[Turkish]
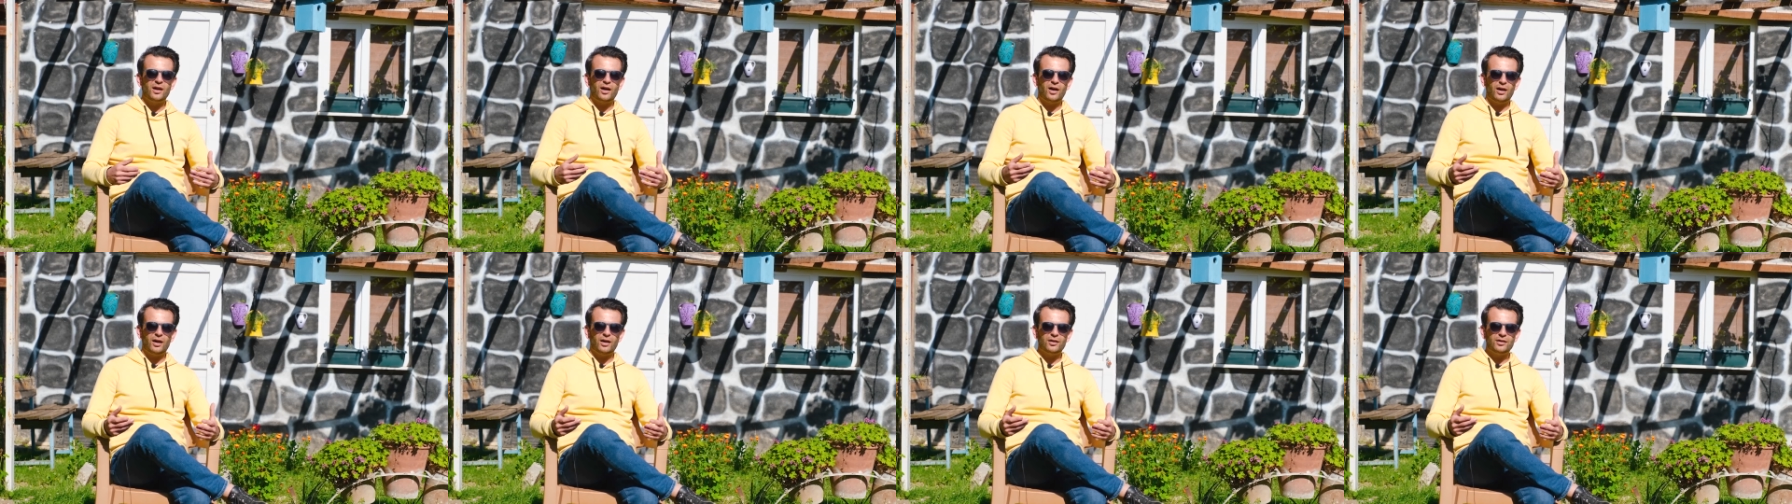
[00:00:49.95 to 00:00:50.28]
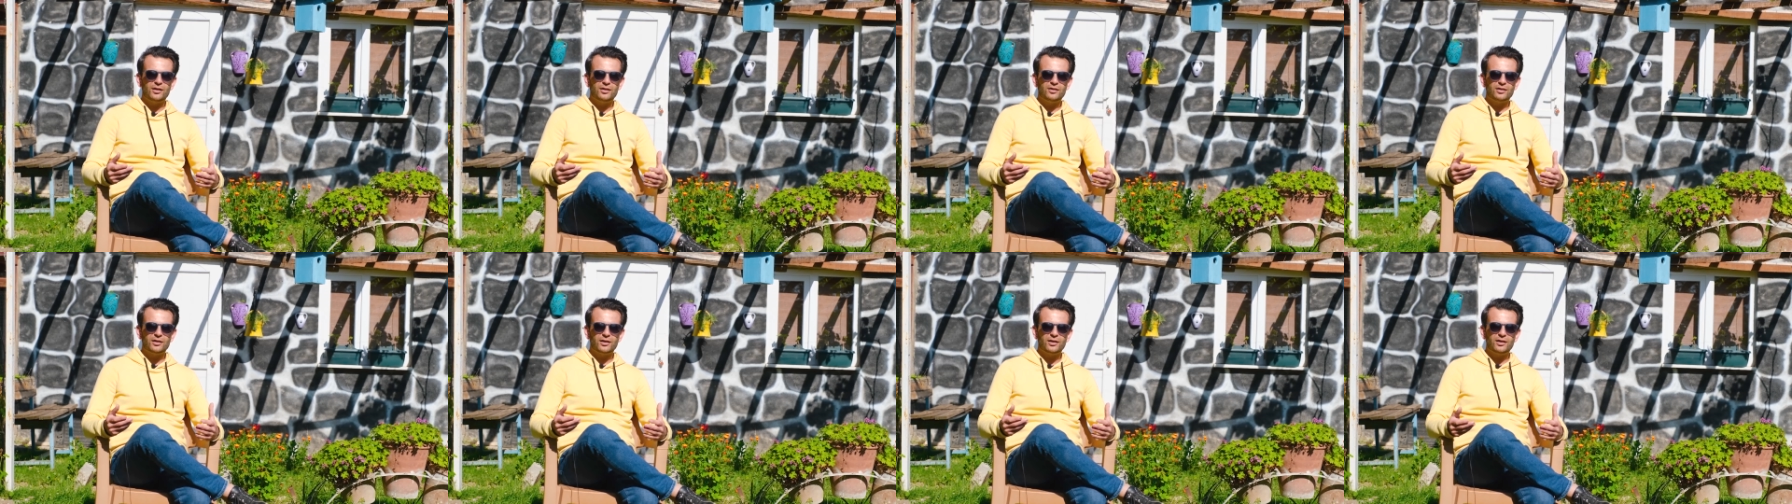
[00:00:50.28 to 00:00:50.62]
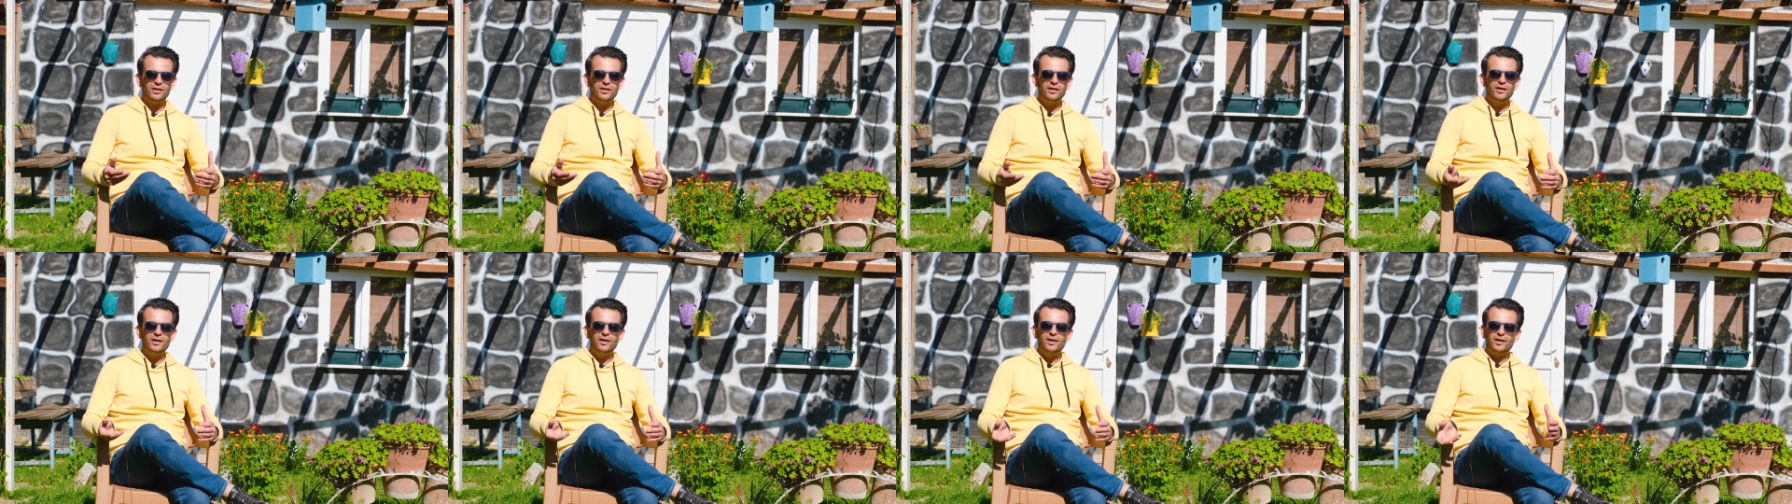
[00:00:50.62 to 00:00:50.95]

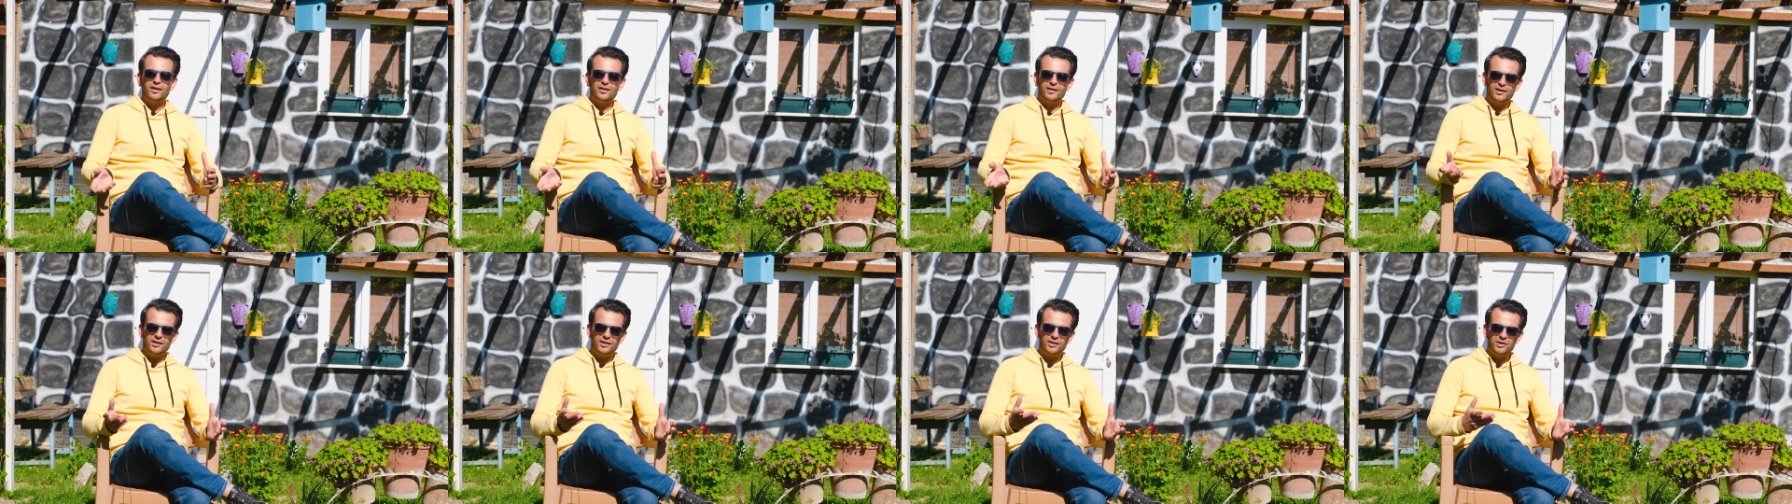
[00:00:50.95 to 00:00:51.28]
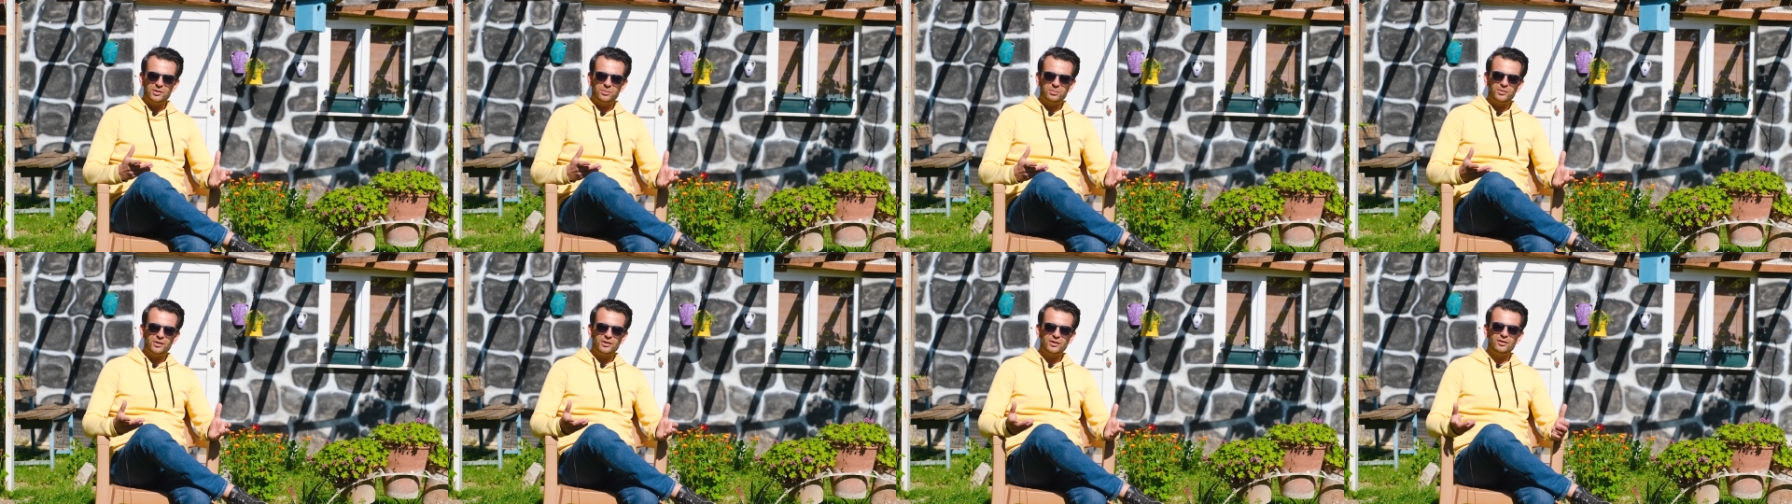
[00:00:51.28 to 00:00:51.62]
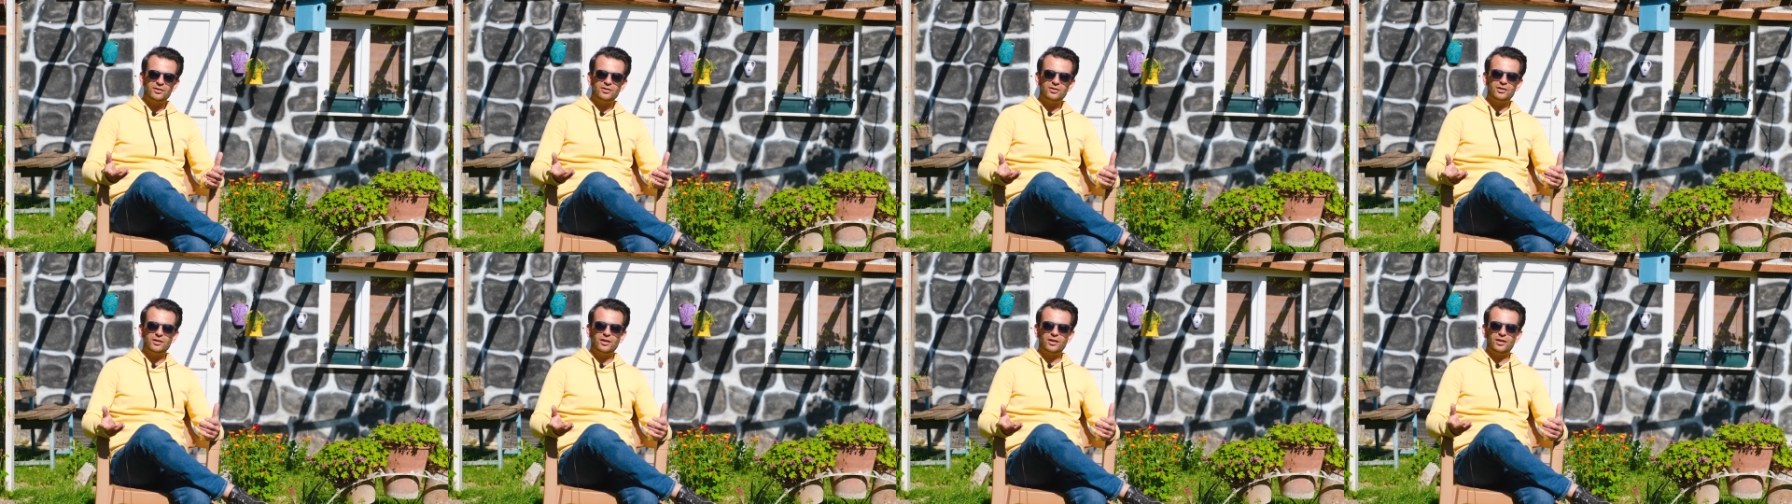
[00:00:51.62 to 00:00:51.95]
adeta yakınımdaki
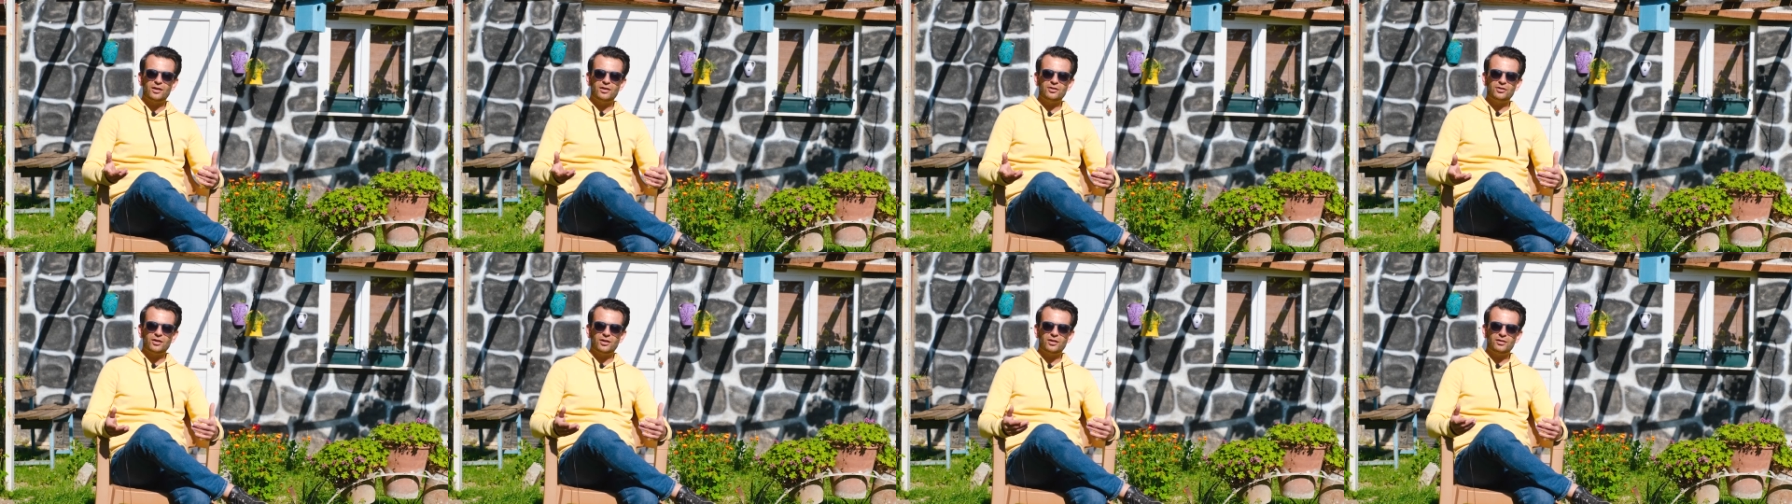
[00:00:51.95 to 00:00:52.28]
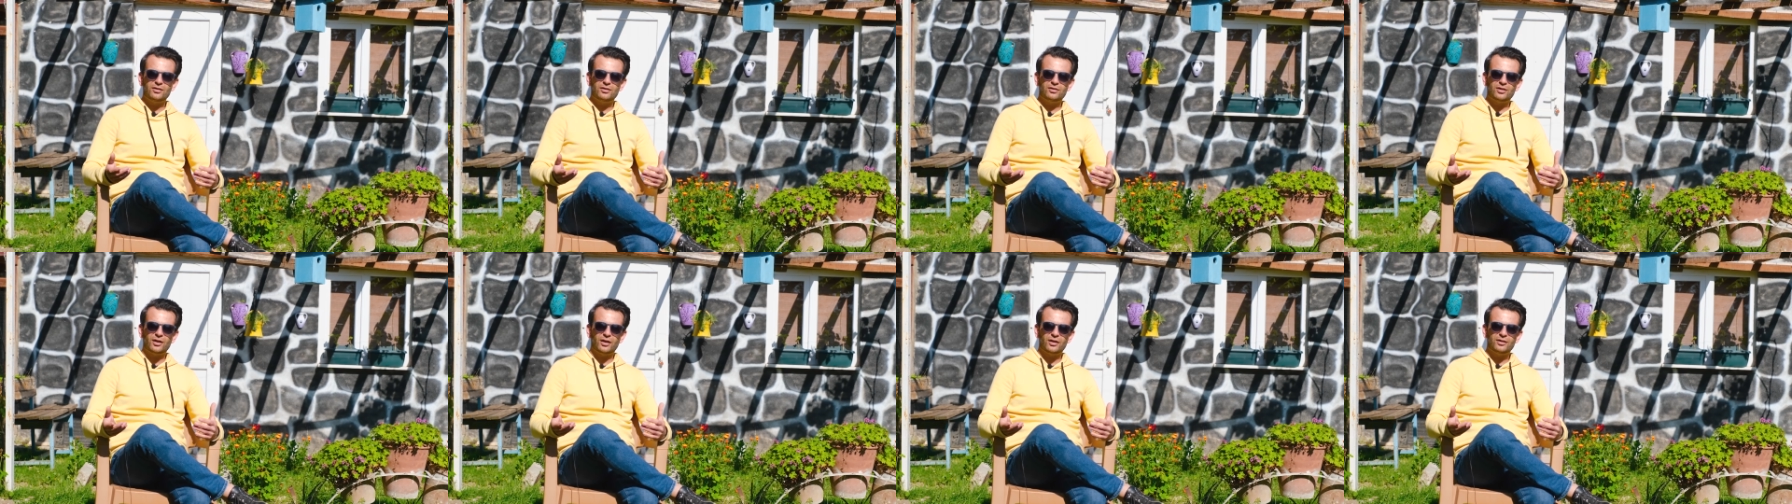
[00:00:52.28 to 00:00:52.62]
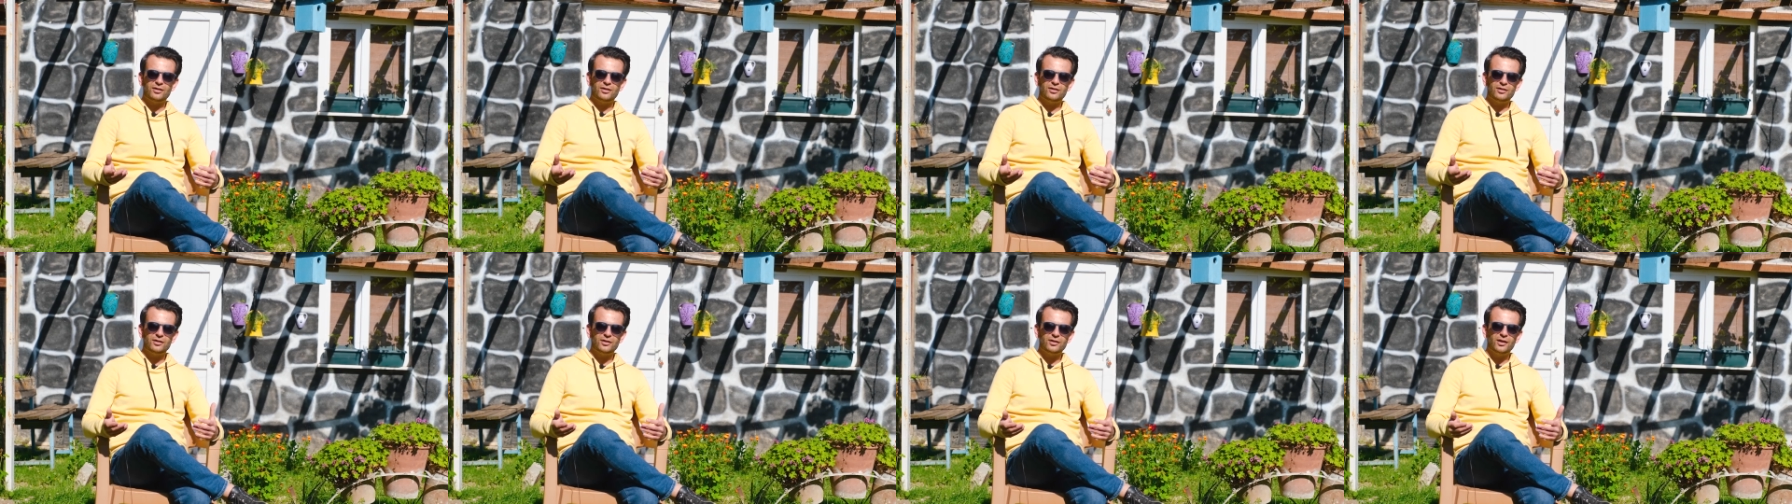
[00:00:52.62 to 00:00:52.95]
sigara içen
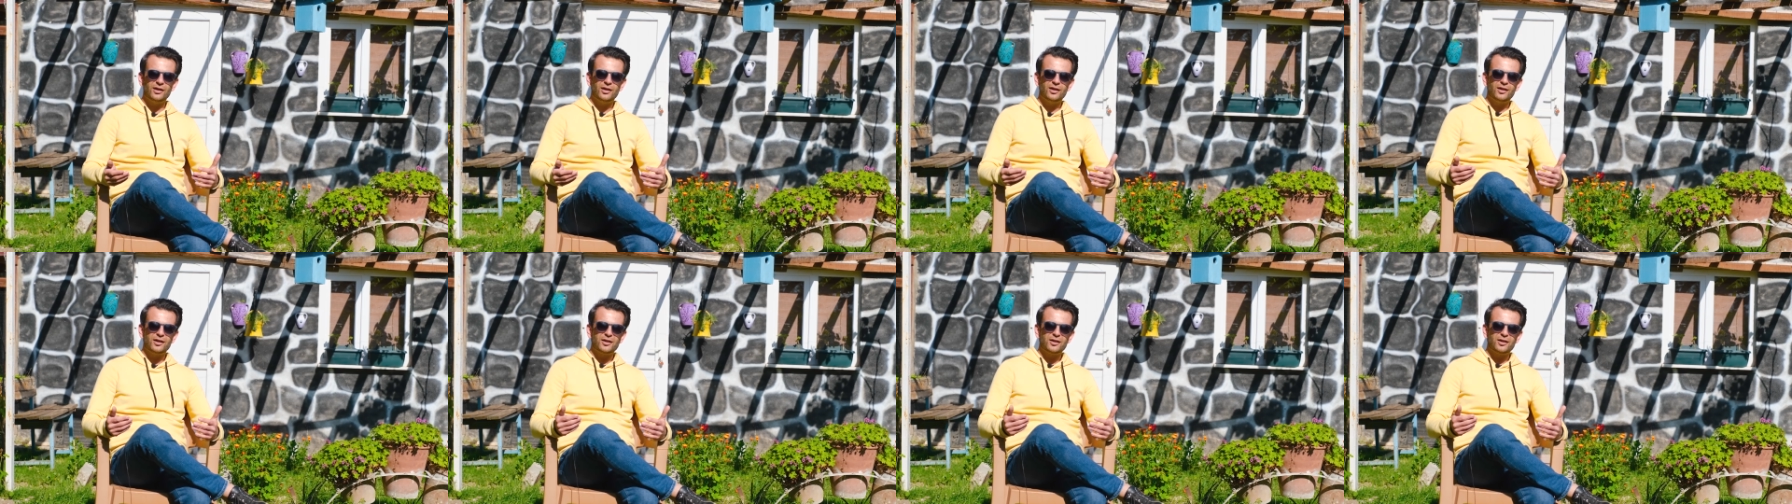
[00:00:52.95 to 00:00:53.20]
insanların